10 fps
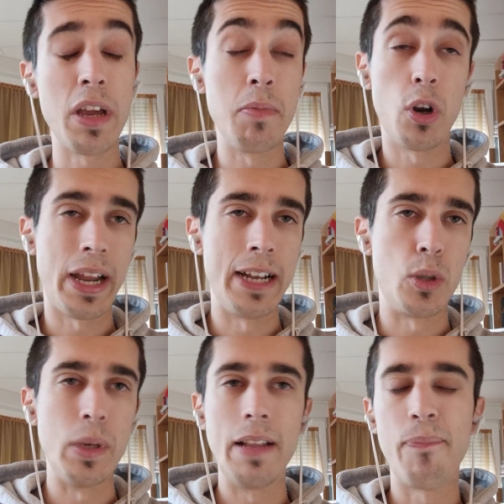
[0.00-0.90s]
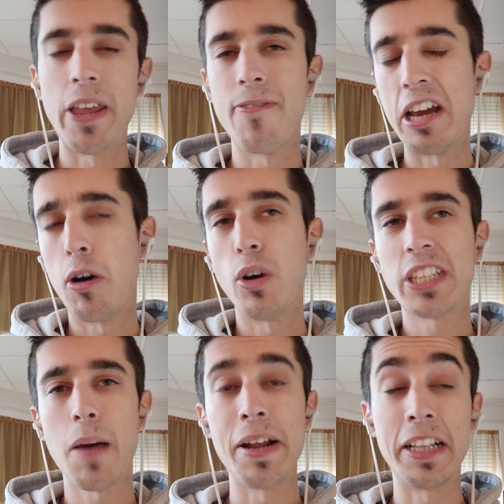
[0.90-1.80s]
Y bueno, el tuit de Feijo es
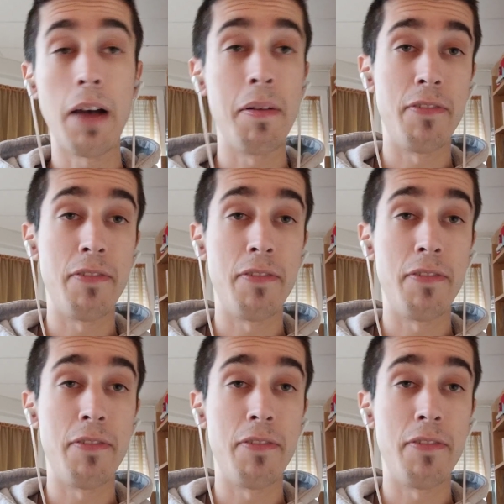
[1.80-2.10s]
lamentable.